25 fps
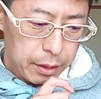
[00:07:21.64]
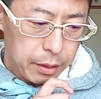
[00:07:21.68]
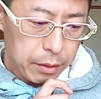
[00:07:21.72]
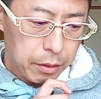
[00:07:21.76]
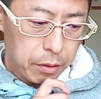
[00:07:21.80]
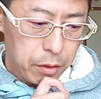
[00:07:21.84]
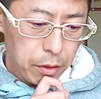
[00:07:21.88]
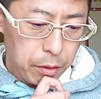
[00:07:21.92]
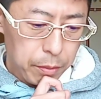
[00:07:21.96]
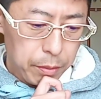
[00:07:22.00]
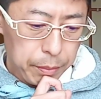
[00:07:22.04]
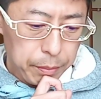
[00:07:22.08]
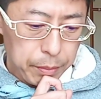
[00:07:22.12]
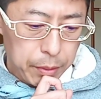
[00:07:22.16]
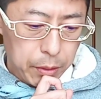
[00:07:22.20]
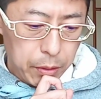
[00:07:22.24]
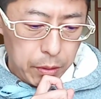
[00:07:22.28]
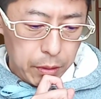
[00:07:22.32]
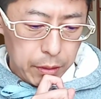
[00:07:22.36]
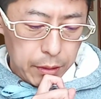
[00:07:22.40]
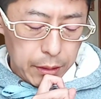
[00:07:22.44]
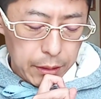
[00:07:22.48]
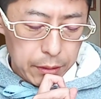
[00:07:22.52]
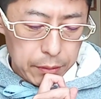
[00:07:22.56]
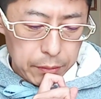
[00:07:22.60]
セル神戸
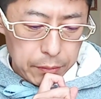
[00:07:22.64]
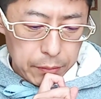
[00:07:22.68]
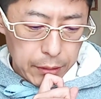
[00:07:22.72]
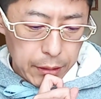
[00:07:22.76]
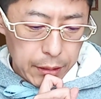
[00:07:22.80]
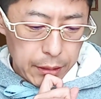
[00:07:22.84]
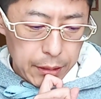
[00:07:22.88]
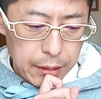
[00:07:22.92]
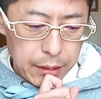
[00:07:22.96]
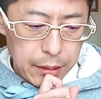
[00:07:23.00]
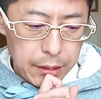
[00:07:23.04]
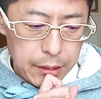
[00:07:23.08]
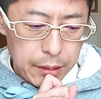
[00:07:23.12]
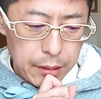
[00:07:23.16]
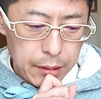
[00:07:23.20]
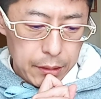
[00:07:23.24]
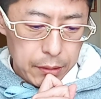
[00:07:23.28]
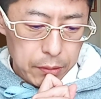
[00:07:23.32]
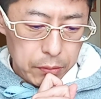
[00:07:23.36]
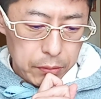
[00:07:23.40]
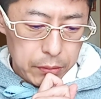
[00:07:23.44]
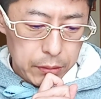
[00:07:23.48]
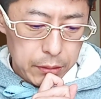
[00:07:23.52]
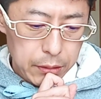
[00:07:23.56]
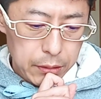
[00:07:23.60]
もあの神奈川
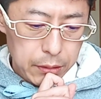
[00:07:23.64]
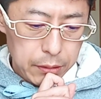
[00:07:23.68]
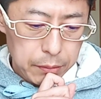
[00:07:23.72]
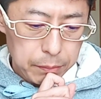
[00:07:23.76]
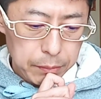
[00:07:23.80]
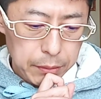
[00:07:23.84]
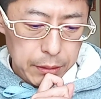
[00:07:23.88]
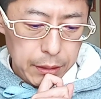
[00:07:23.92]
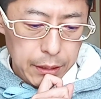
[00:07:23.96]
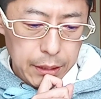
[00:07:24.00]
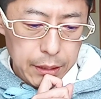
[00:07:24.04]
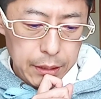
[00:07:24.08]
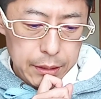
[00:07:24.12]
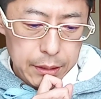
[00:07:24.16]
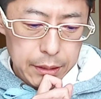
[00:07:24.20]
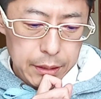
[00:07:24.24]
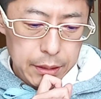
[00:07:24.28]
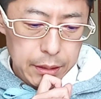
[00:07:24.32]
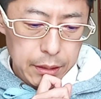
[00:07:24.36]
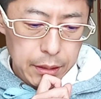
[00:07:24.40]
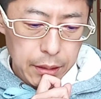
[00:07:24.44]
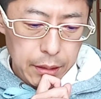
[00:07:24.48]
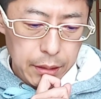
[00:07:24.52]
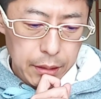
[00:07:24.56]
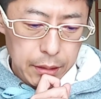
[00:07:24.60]
県のチームに勝ち
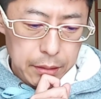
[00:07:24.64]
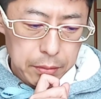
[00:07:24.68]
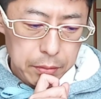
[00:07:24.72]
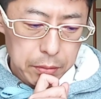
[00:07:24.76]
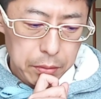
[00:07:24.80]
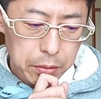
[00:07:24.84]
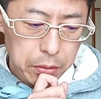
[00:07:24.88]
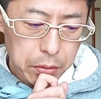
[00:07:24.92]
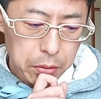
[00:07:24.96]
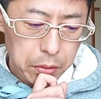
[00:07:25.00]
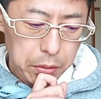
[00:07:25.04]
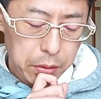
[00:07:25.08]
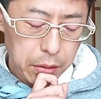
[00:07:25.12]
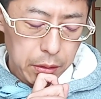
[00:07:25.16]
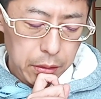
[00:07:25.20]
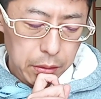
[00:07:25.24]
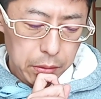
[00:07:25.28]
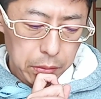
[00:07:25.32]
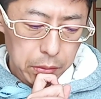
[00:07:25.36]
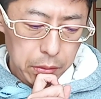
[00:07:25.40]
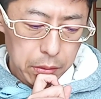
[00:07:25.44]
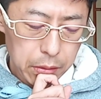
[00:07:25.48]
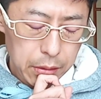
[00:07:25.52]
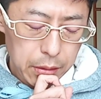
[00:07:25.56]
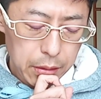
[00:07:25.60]
に行くことに
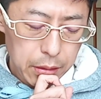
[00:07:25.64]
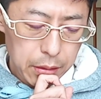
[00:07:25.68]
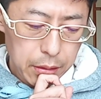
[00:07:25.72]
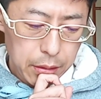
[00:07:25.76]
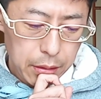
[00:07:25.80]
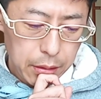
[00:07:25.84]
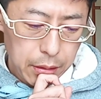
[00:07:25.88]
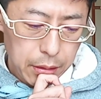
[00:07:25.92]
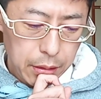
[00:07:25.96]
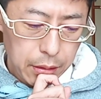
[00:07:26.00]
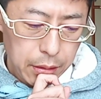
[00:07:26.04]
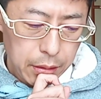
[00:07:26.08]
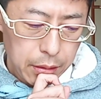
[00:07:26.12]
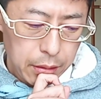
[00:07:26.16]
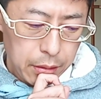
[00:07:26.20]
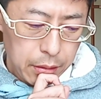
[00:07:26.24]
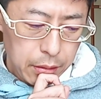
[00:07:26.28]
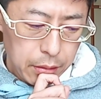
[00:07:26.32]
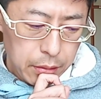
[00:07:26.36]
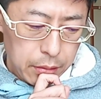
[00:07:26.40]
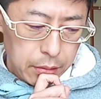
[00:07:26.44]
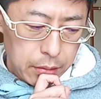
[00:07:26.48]
よって、